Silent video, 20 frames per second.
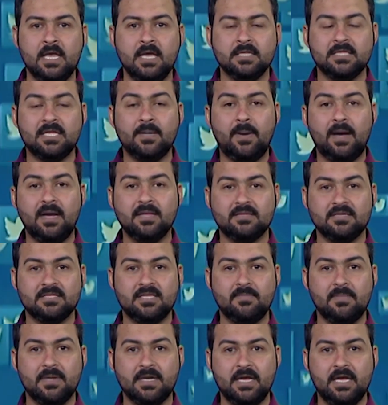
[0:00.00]
طبعا
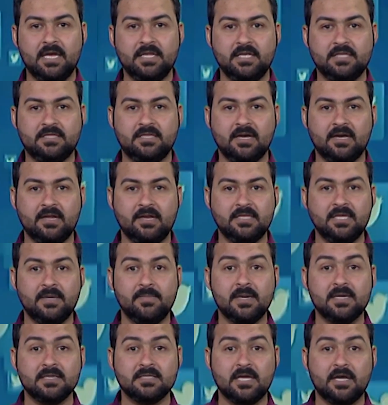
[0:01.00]
تضمن هذه التغريدة
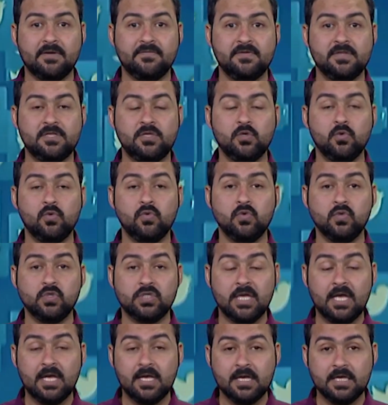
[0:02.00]
مقطع فيديو
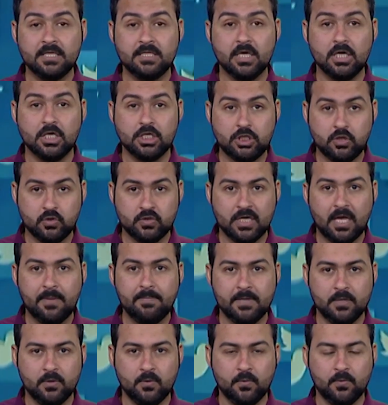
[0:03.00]
نشاهد جزءا
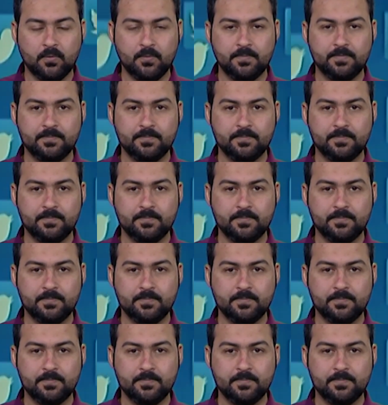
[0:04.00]
منه